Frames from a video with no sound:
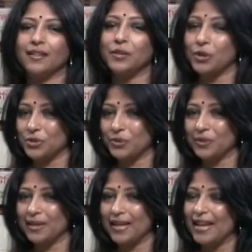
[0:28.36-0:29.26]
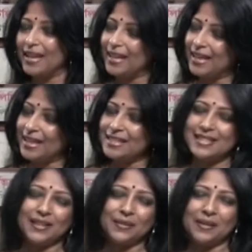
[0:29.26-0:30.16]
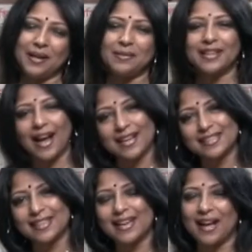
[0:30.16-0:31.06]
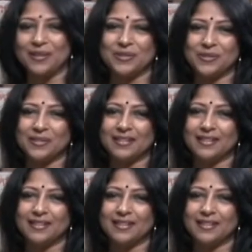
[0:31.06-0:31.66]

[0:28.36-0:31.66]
দর্শক এই ছিল আমাদের আজকের আয়োজন